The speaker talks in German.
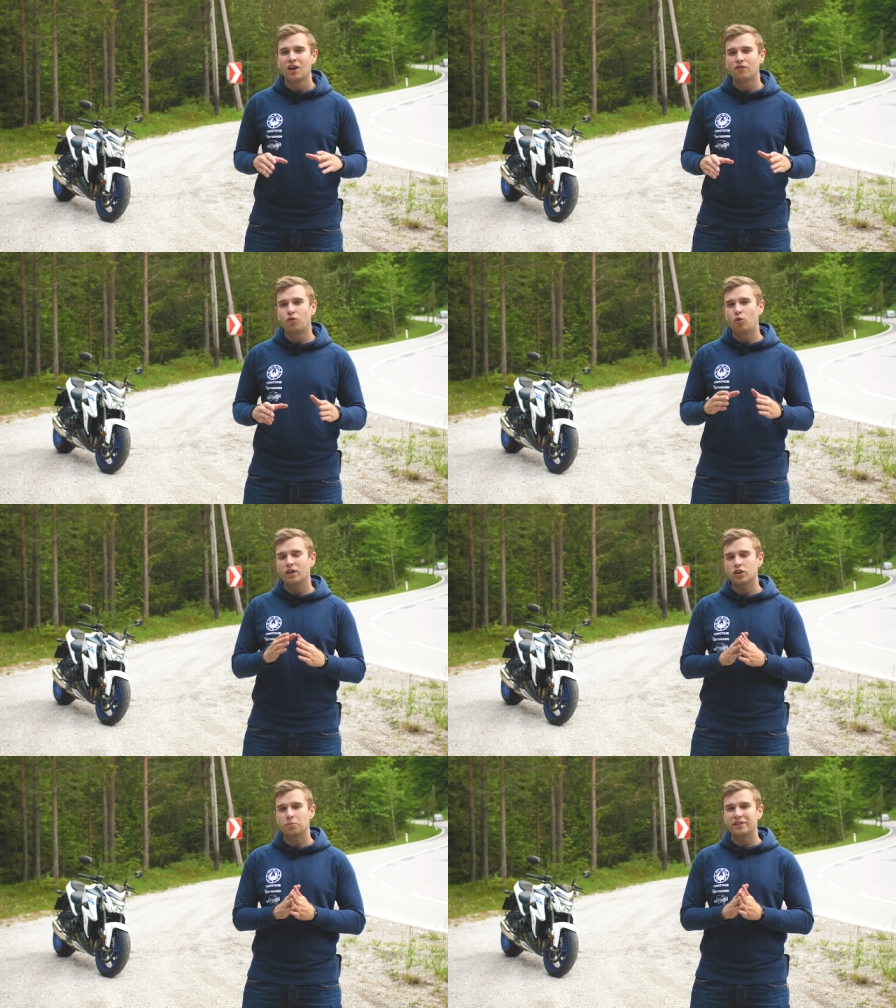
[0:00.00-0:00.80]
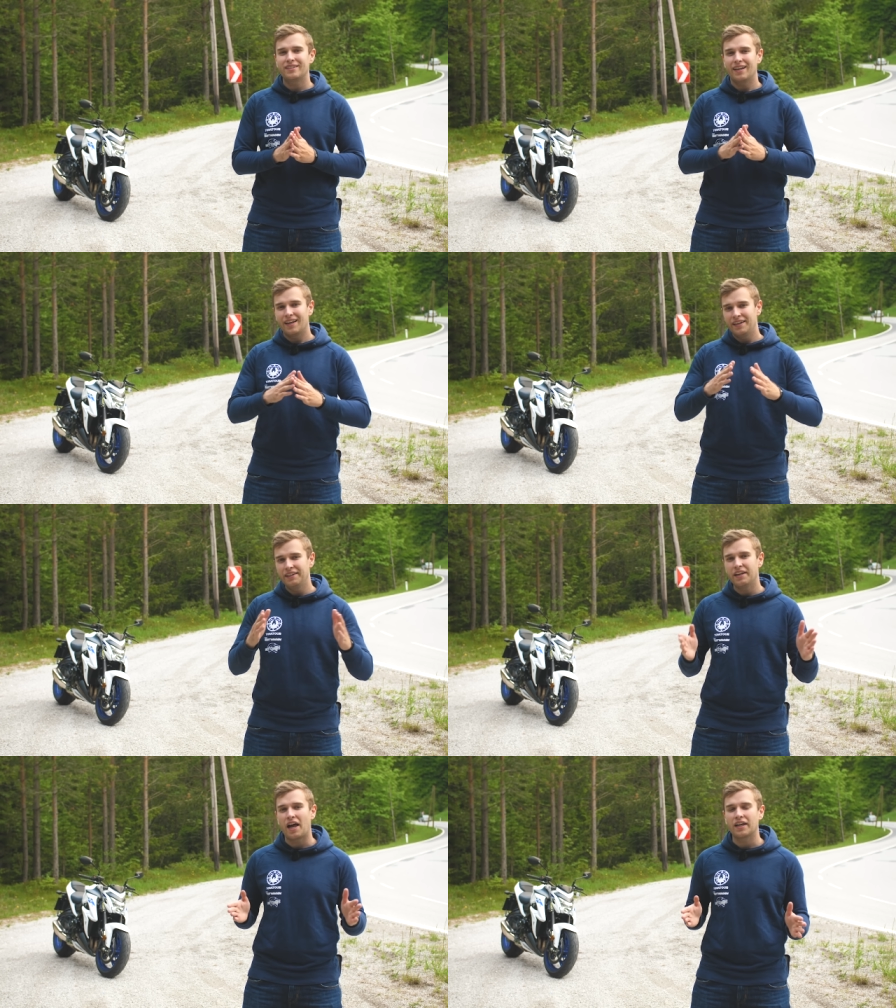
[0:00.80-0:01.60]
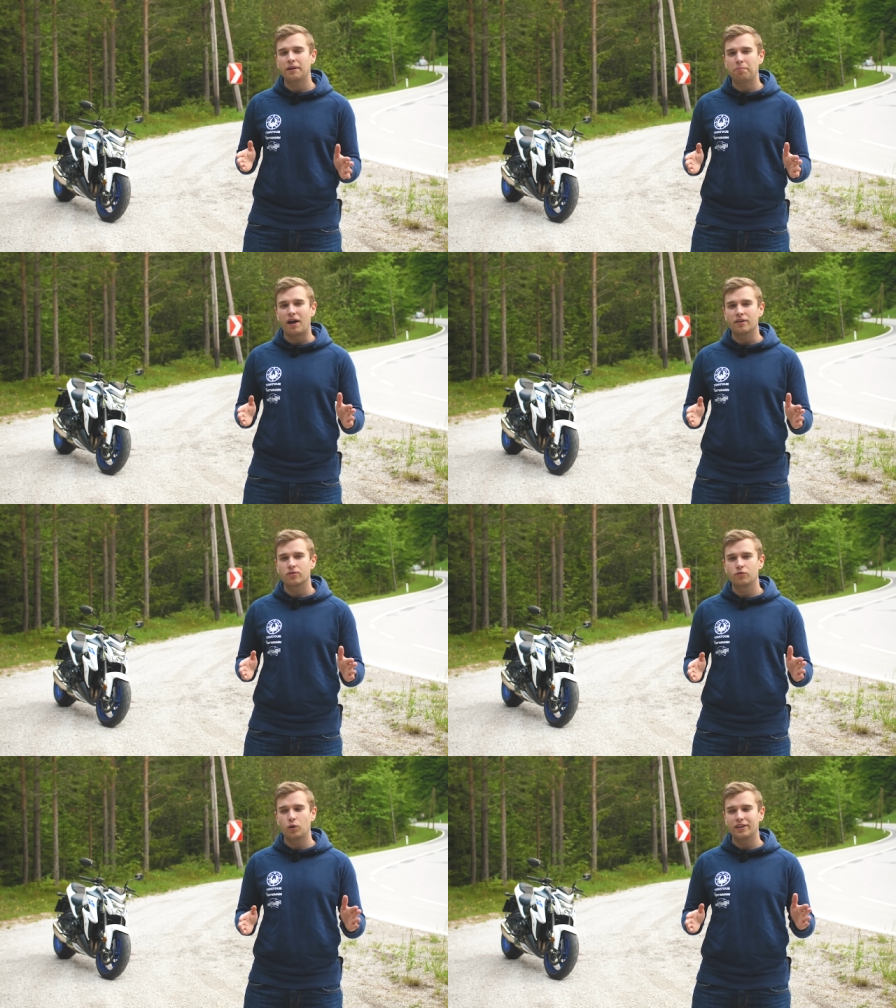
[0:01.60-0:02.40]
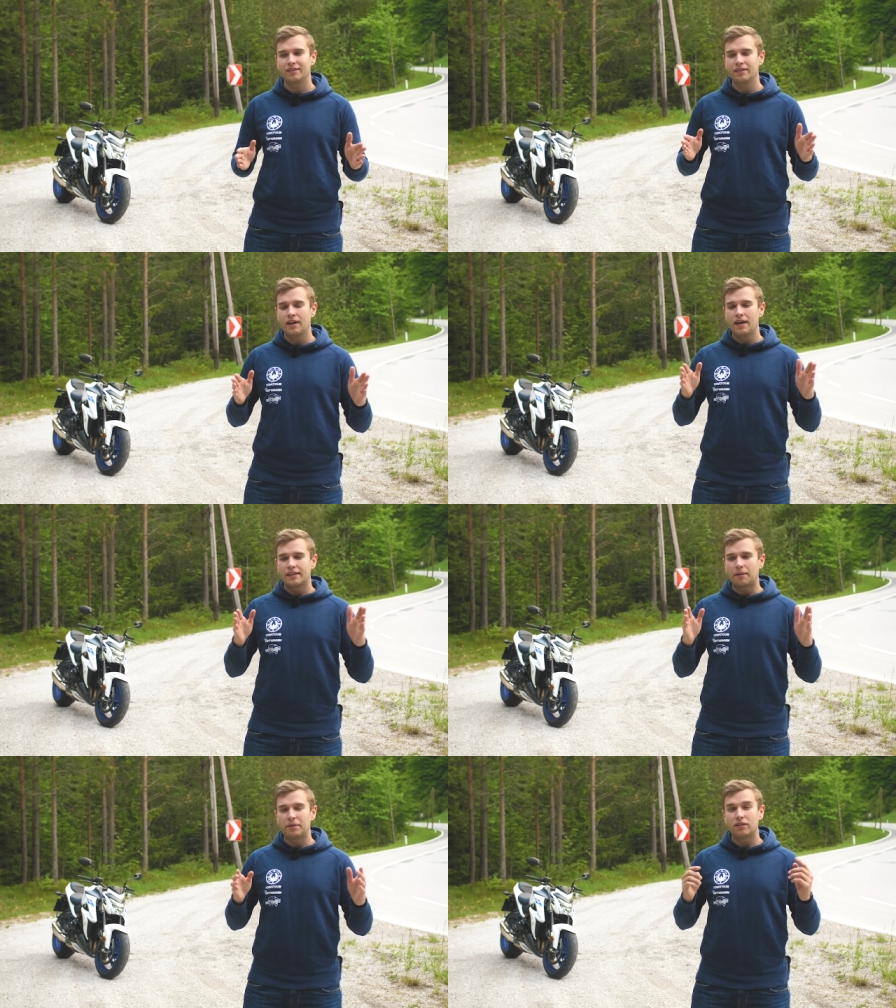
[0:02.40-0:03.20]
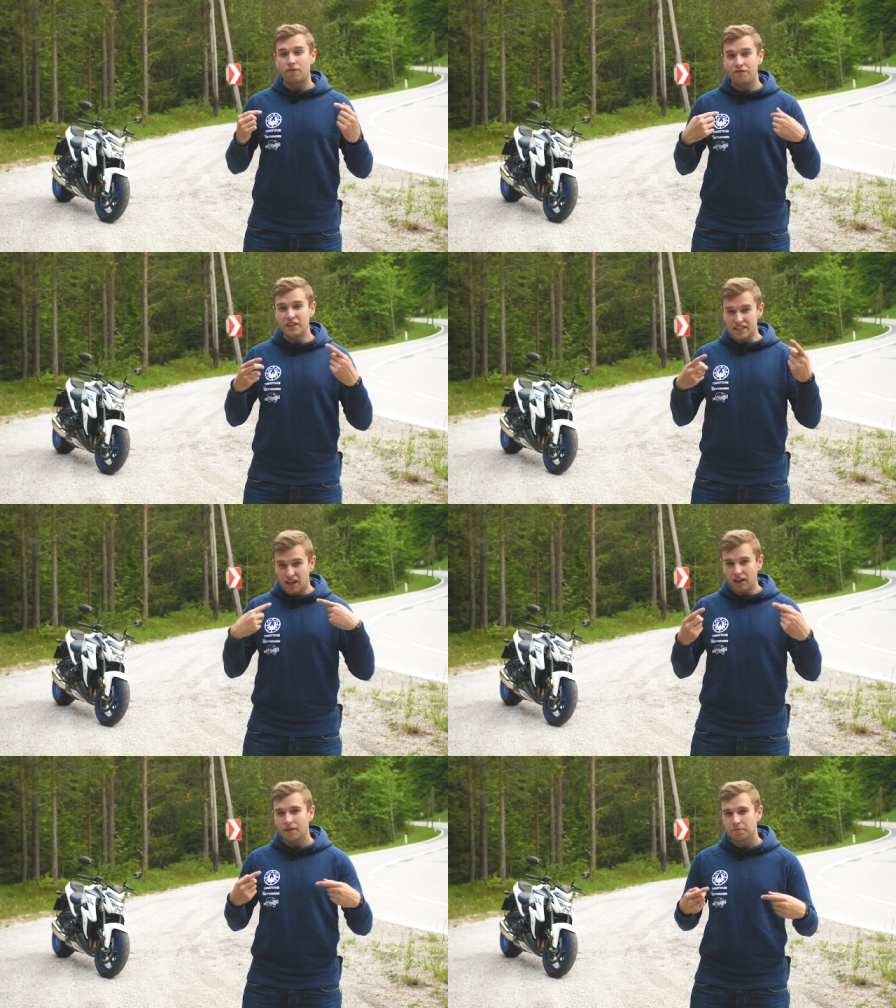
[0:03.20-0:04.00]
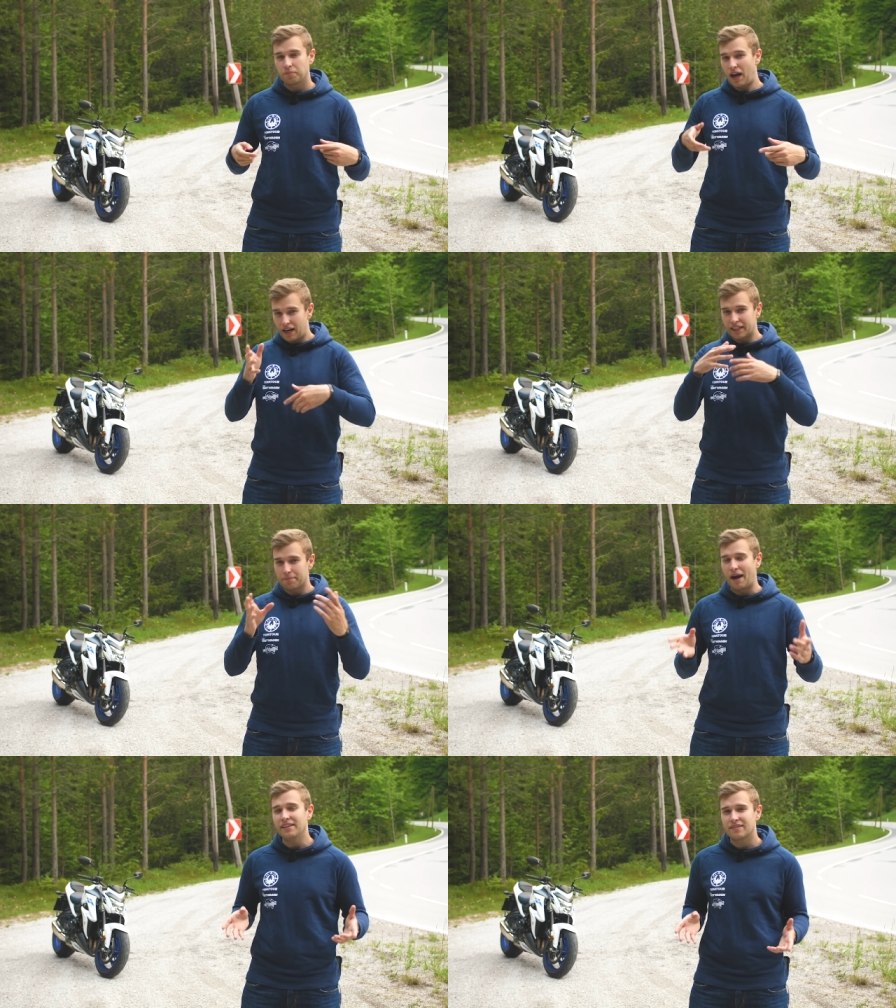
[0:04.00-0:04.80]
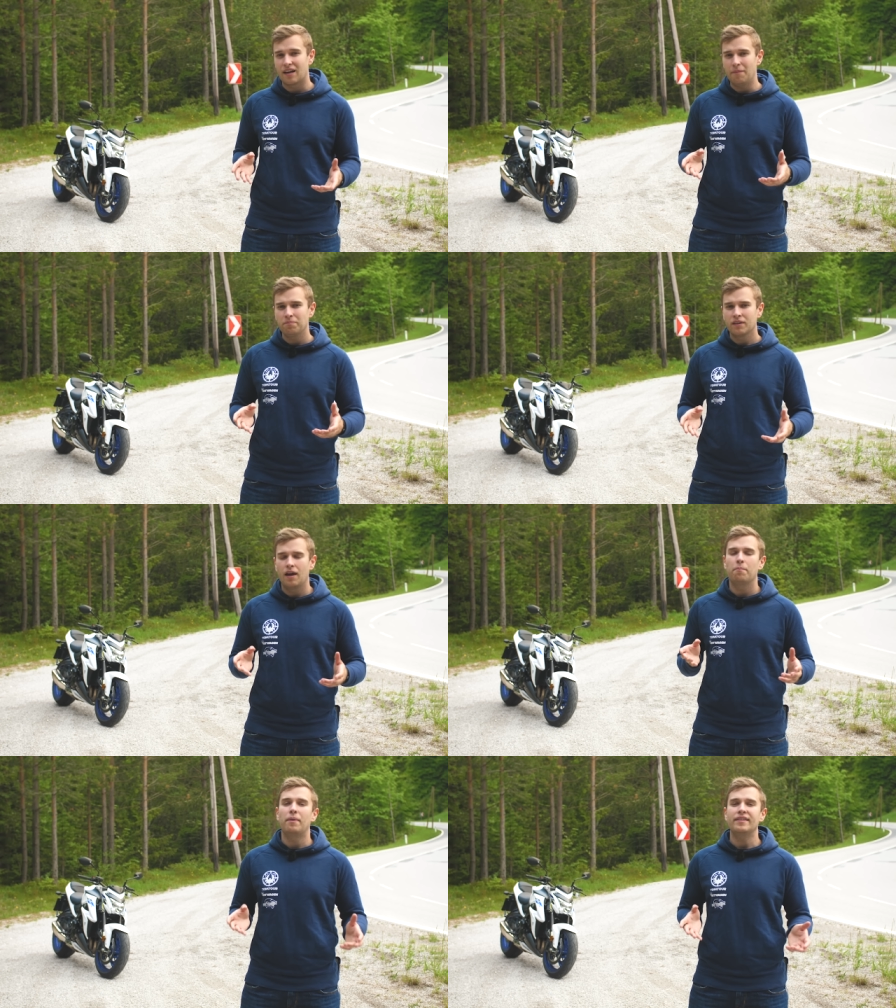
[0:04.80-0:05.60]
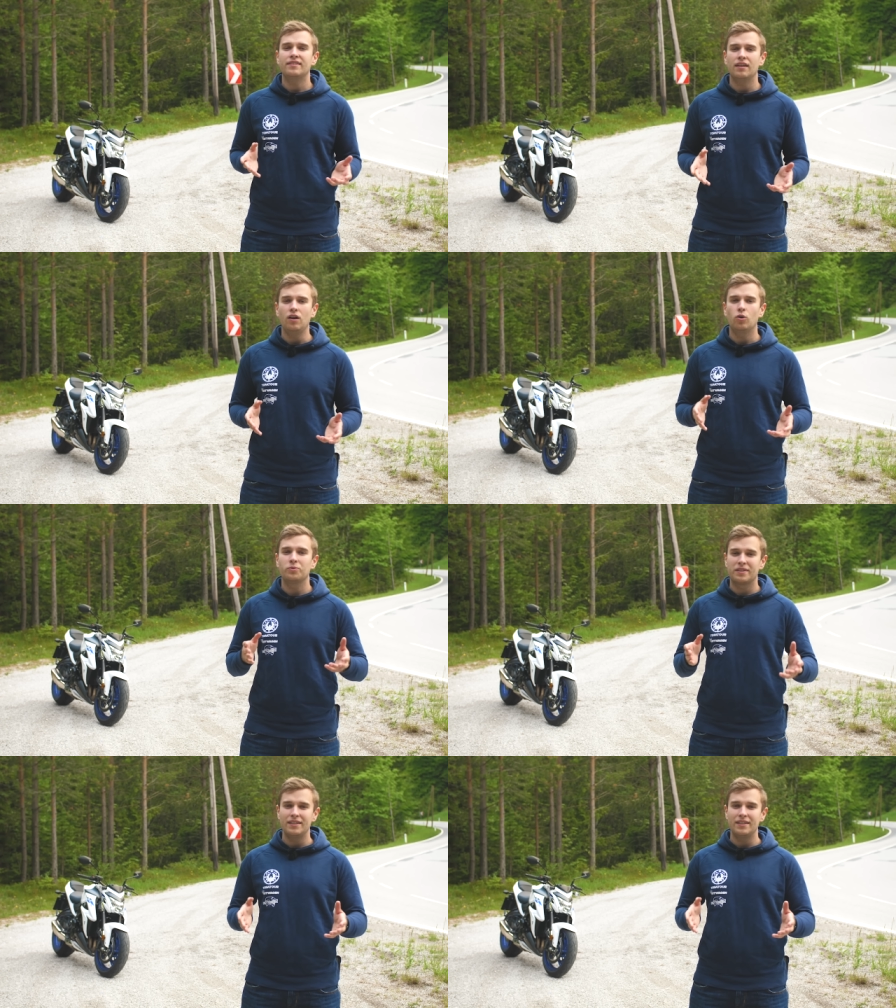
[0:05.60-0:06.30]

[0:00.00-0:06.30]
wo spezielle Linien angebracht wurden, damit wir alle gemeinsam besser und